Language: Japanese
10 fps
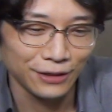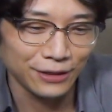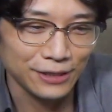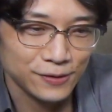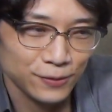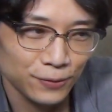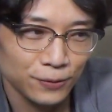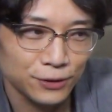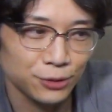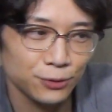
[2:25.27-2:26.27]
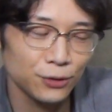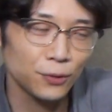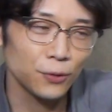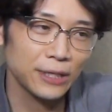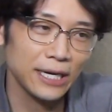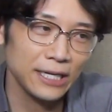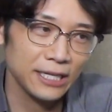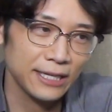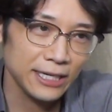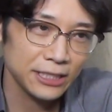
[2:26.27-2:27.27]
でその自分の答え
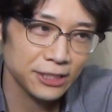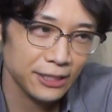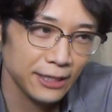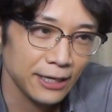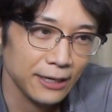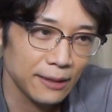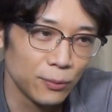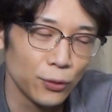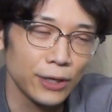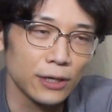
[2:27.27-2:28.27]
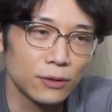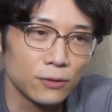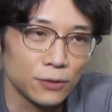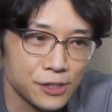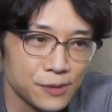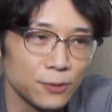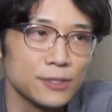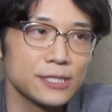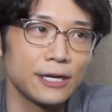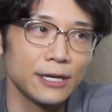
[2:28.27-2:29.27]
に対してもう一個質
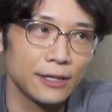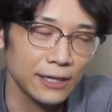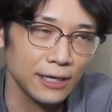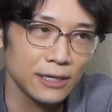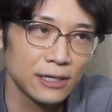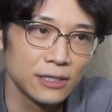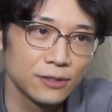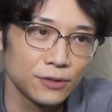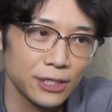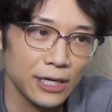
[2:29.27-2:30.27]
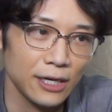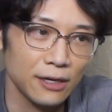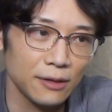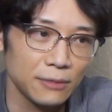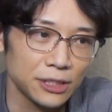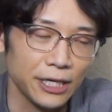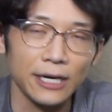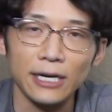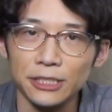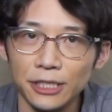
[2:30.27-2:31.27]
問されてそして、まあ、試
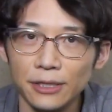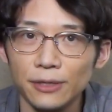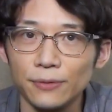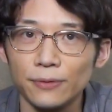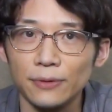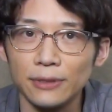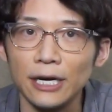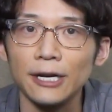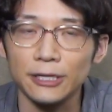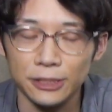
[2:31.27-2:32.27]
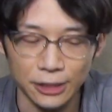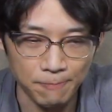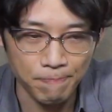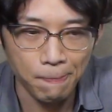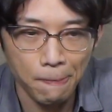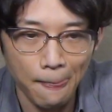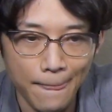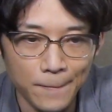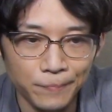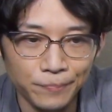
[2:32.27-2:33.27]
験開始っていう流れでした。
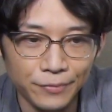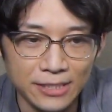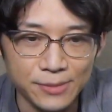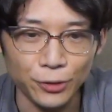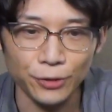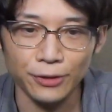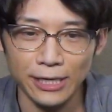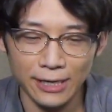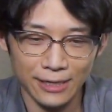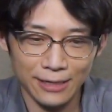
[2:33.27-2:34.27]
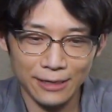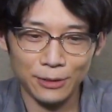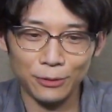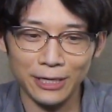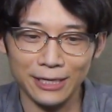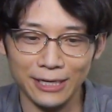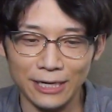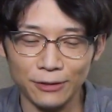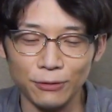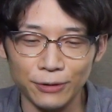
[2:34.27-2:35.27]
でいつものようにね、え目の前に
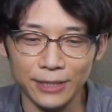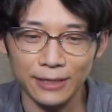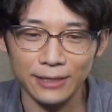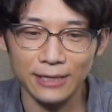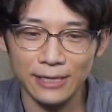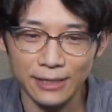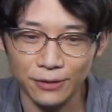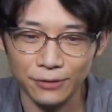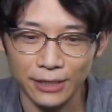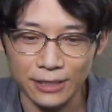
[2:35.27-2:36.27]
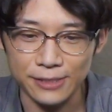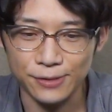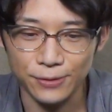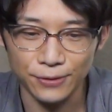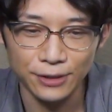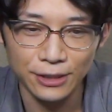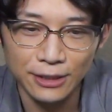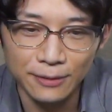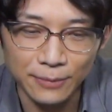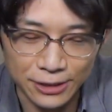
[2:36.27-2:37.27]
カードが置いてあってひっくり返すと、
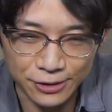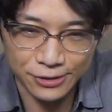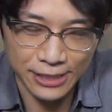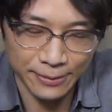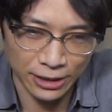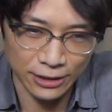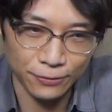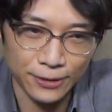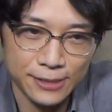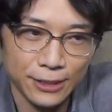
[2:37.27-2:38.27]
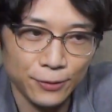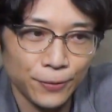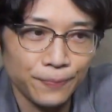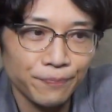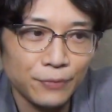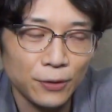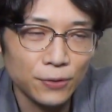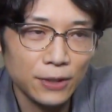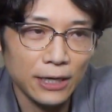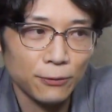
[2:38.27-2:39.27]
まあ、5つテーマがあるんですけど
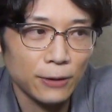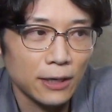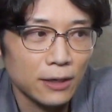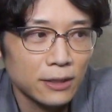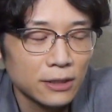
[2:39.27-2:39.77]
今回は